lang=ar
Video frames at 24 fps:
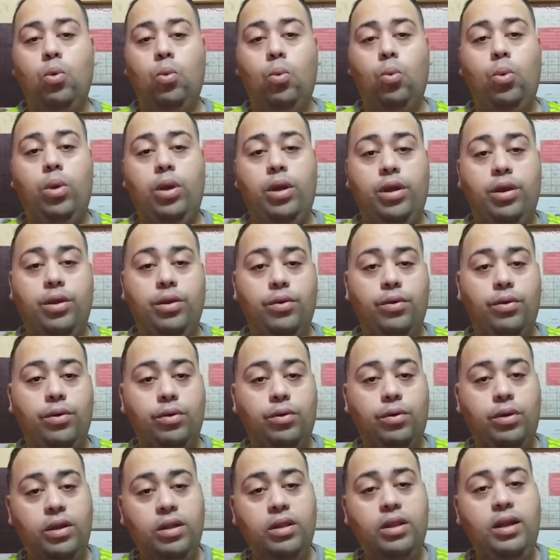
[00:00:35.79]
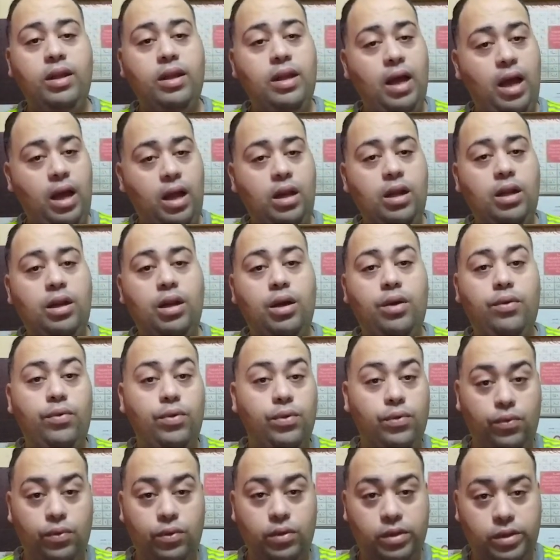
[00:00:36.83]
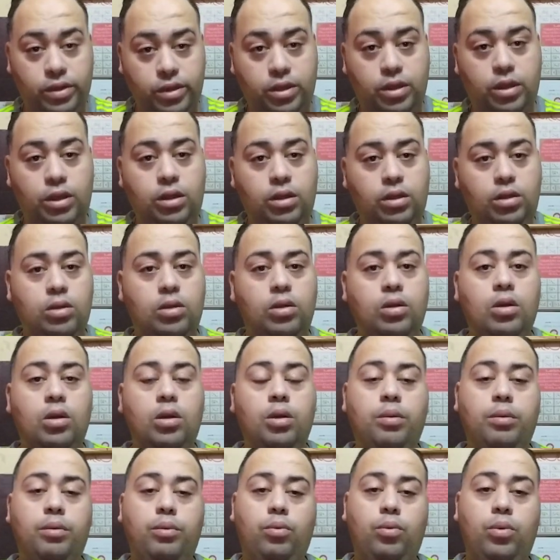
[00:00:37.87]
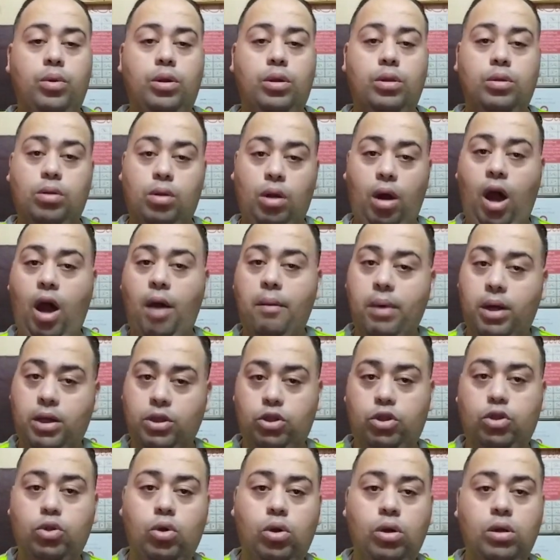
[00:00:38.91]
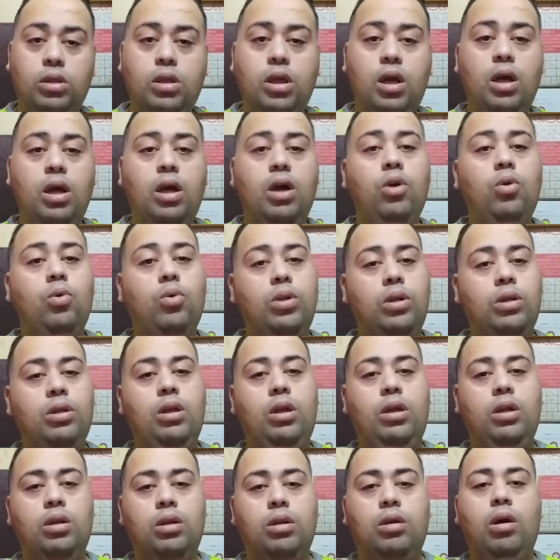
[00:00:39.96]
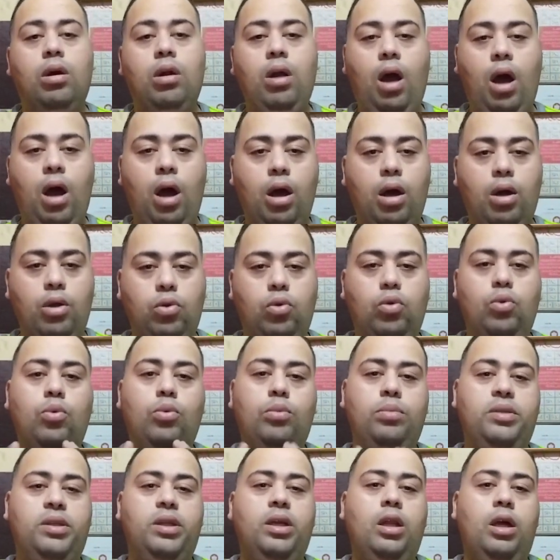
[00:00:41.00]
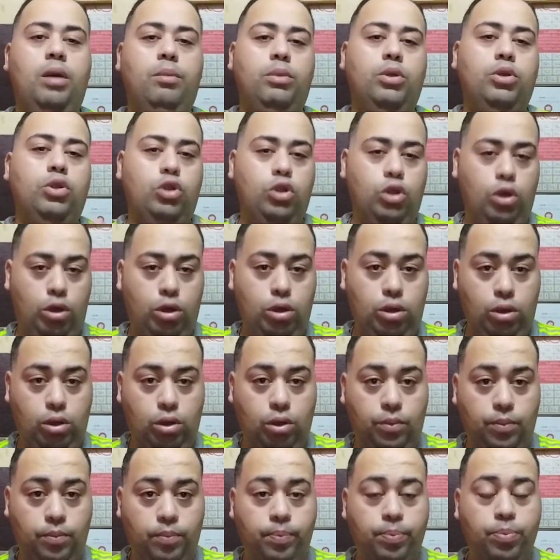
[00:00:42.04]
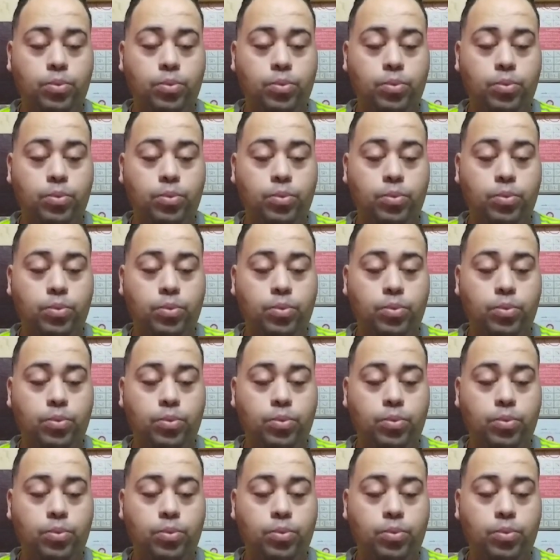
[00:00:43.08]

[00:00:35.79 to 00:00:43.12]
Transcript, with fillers: وندعي لاهلنا في فلسطين ونترحم على الشهداء وندعي للجرحى يقوموا بسلامة إن شاء الله